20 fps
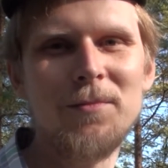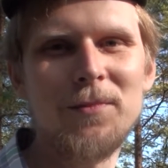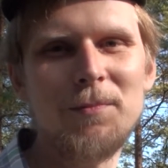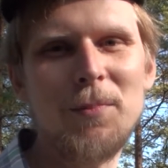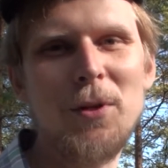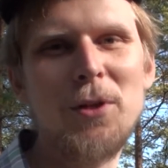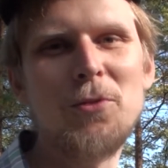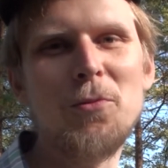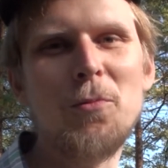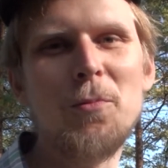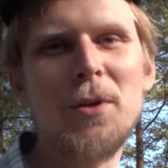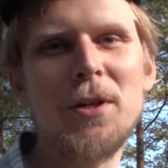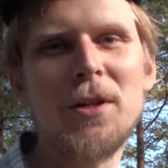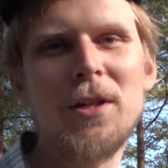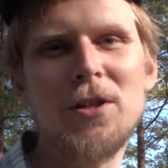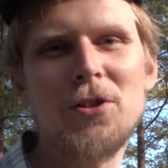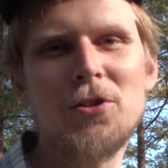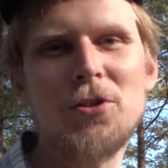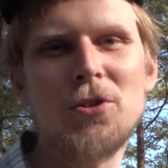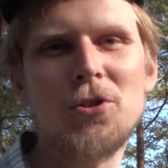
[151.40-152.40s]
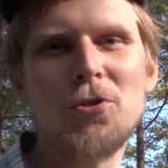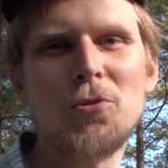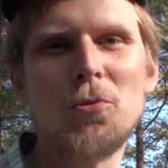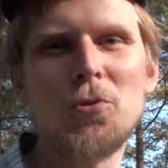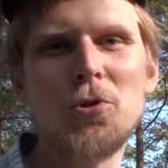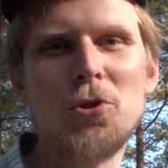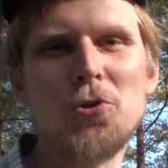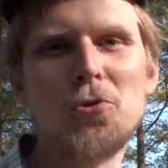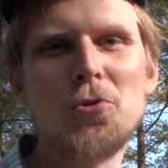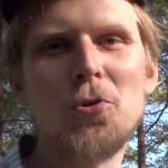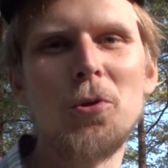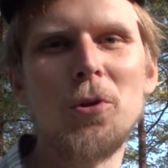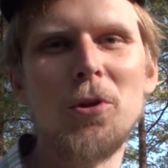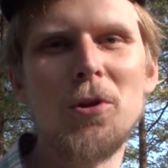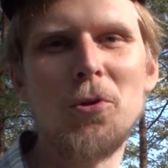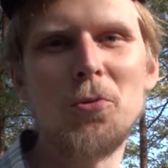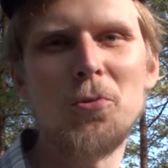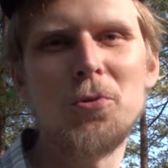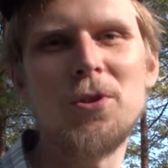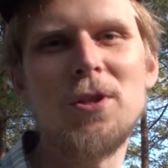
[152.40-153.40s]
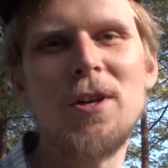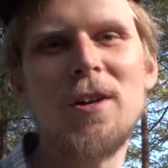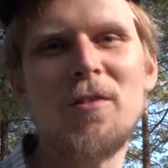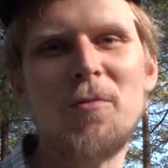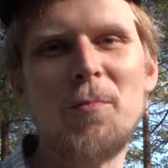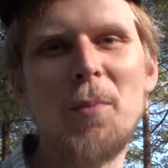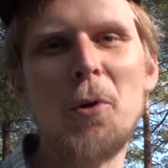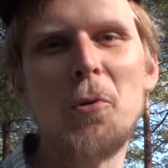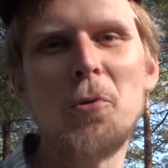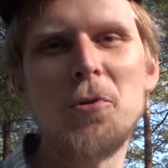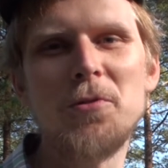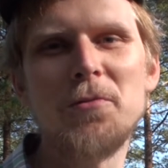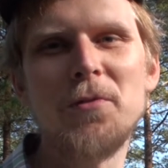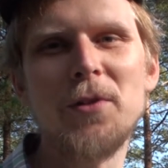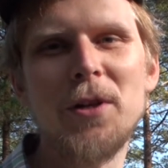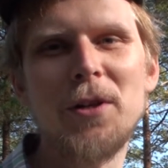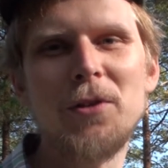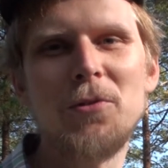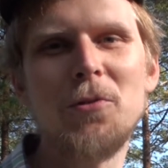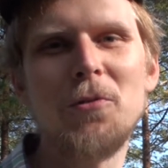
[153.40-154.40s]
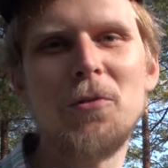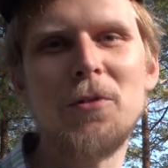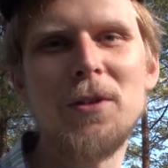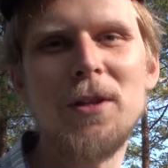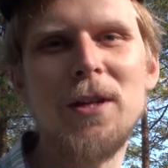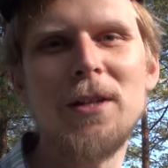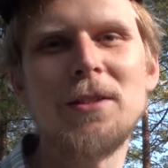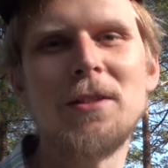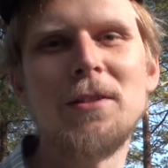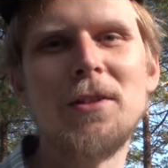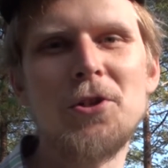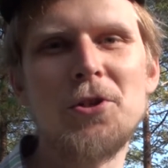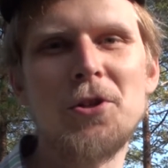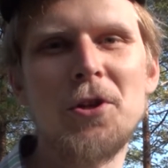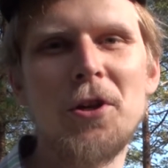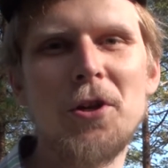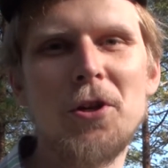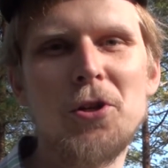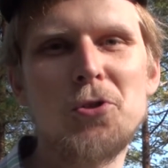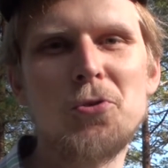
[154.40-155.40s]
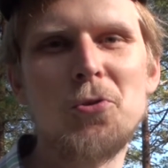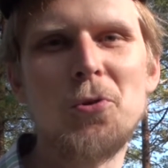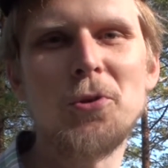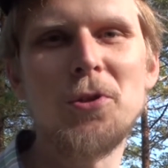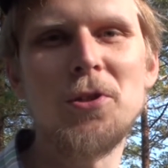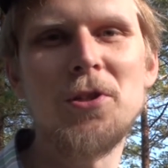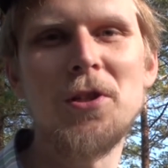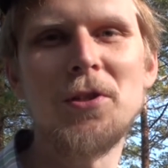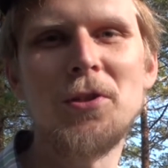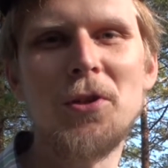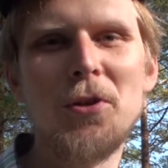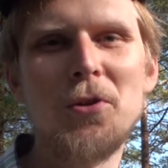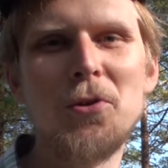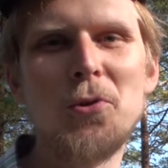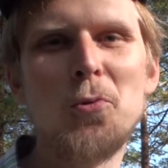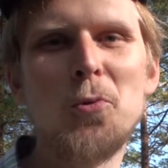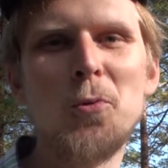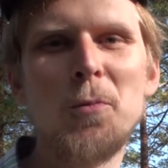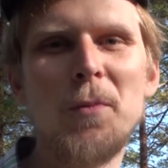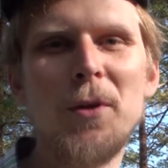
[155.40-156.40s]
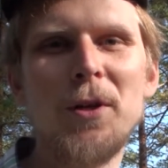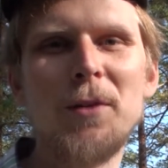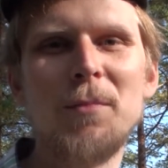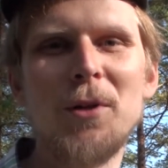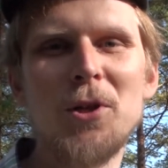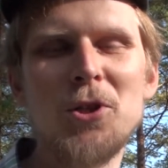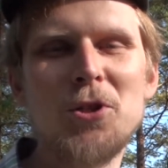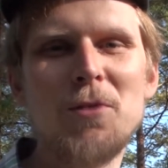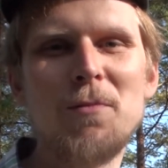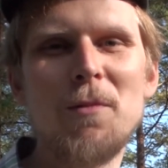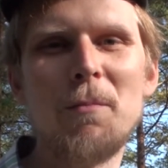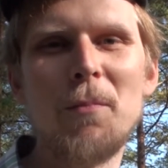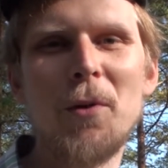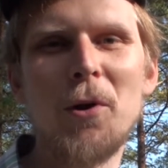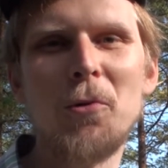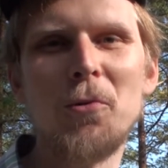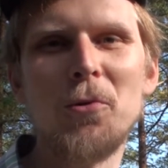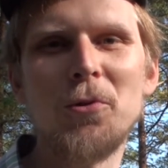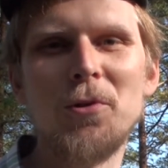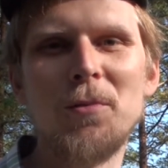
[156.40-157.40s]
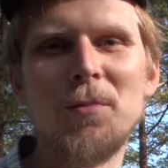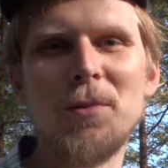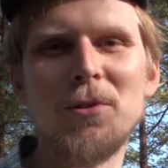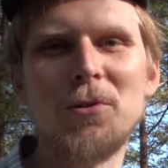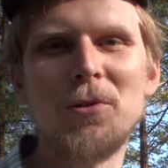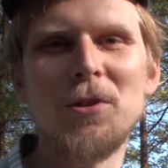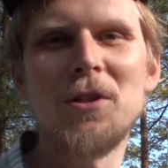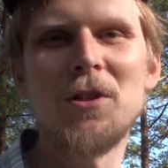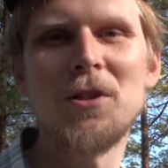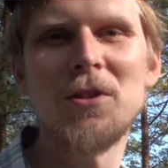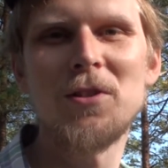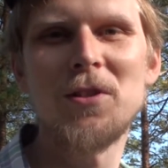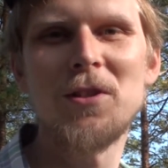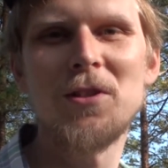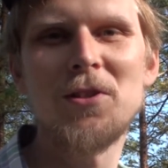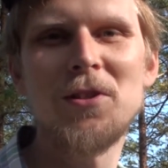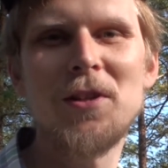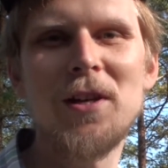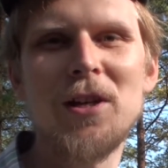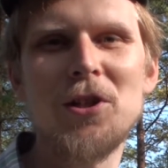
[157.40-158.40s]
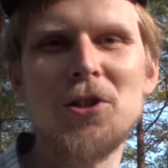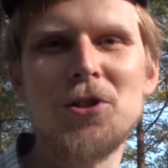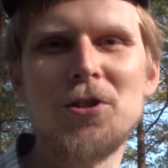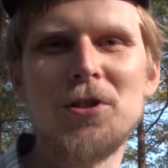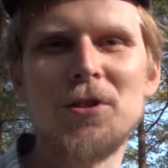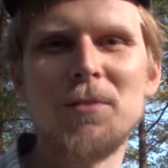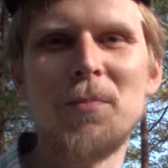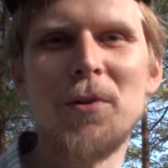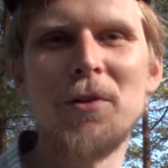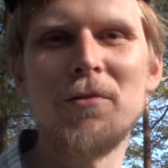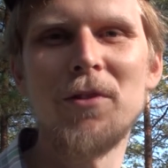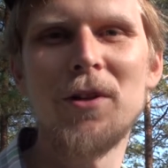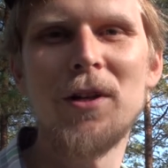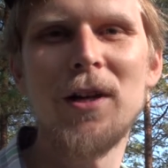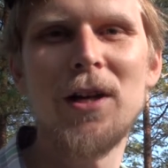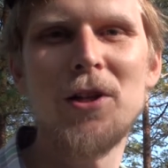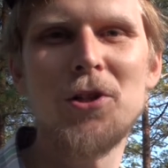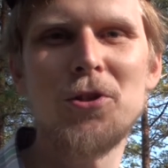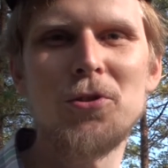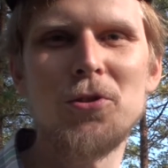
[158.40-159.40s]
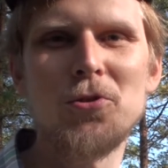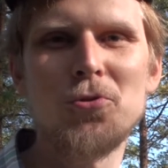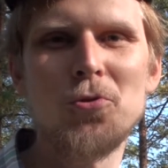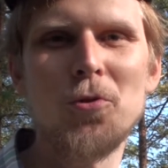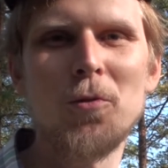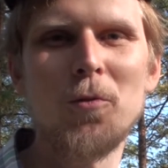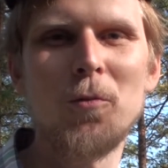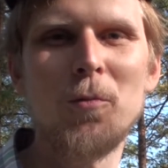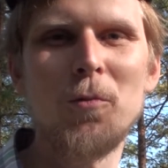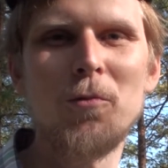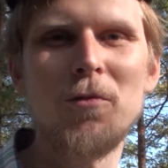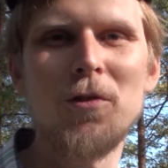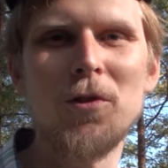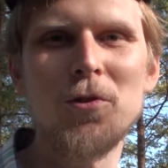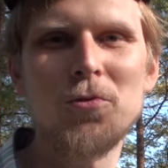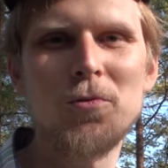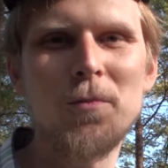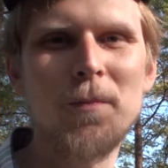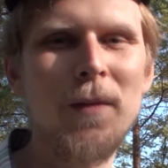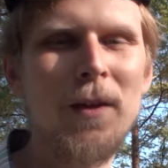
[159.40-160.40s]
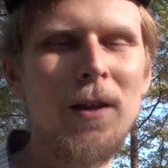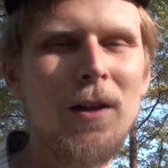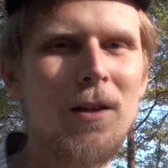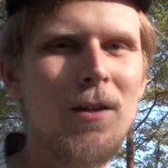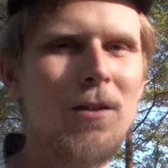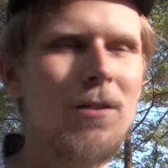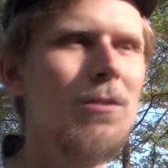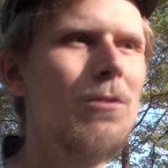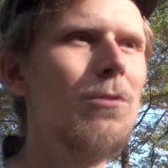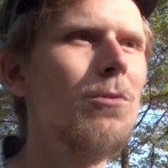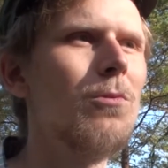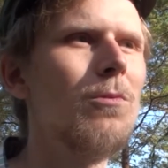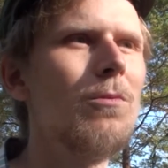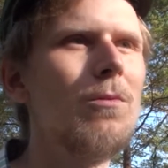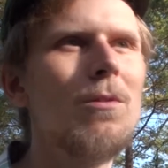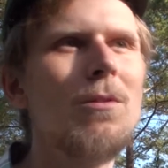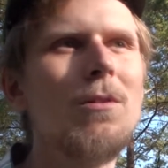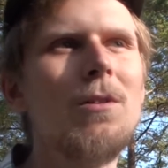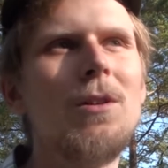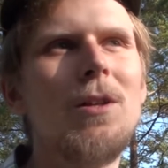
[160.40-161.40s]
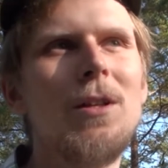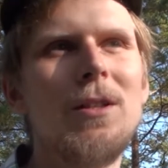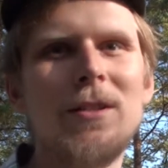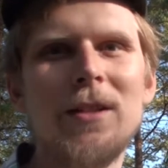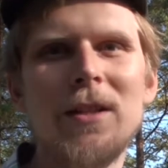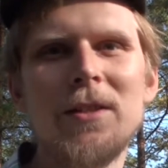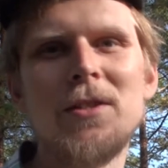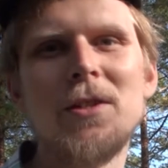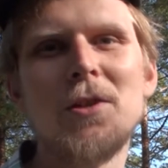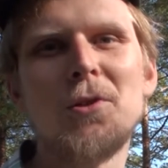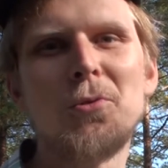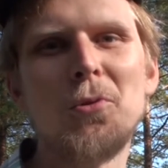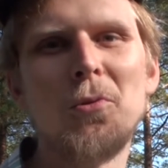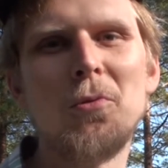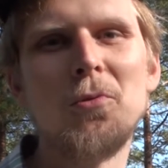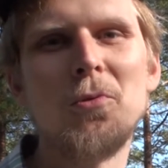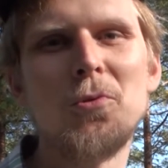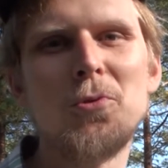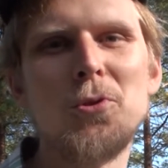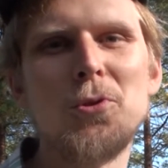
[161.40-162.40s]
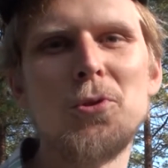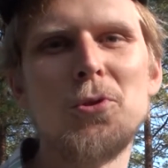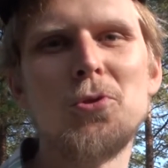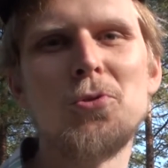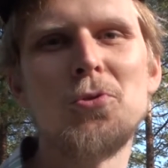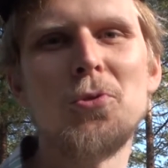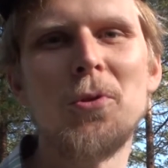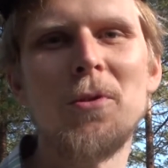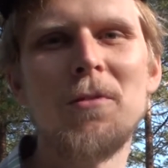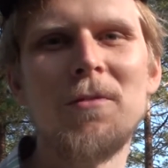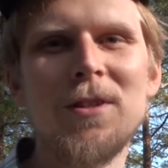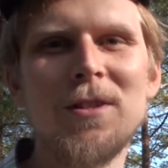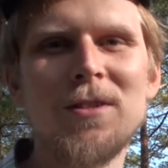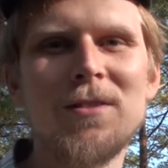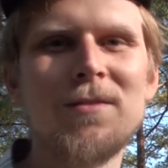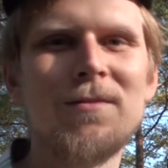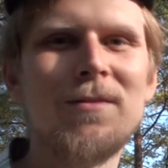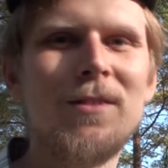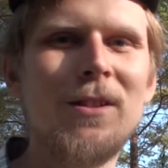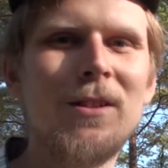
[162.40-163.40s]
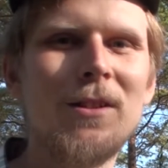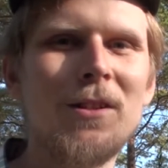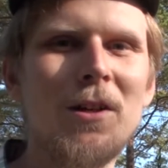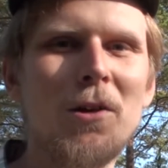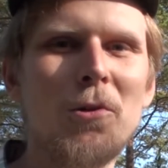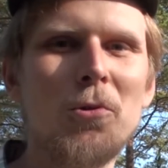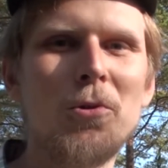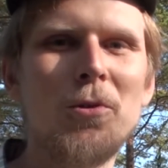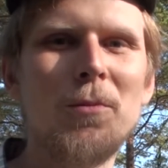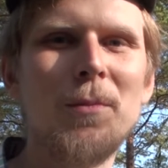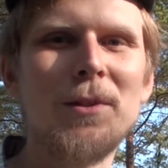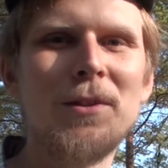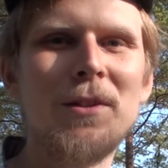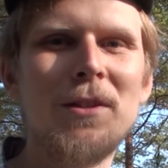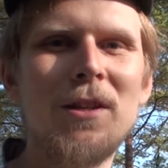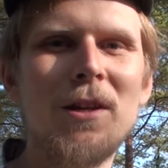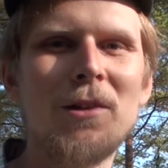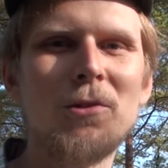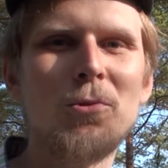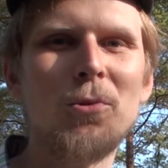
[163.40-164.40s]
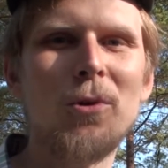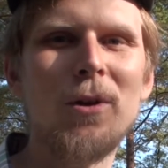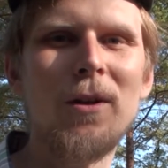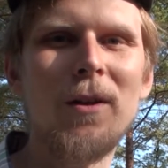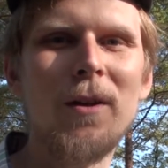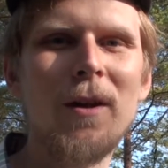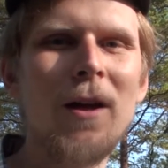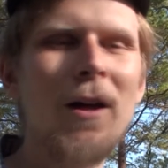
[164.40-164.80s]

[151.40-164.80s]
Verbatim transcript: Поэтому мне кажется, что тяжелый рюкзак в походе выходного дня это даже хорошо. Это тебя тренирует перед большими походами. Ты не раскисаешь и привыкаешь к тяжелому весу. Ну, для тех, кто носит тяжелый вес. Легкоходом это не актуально.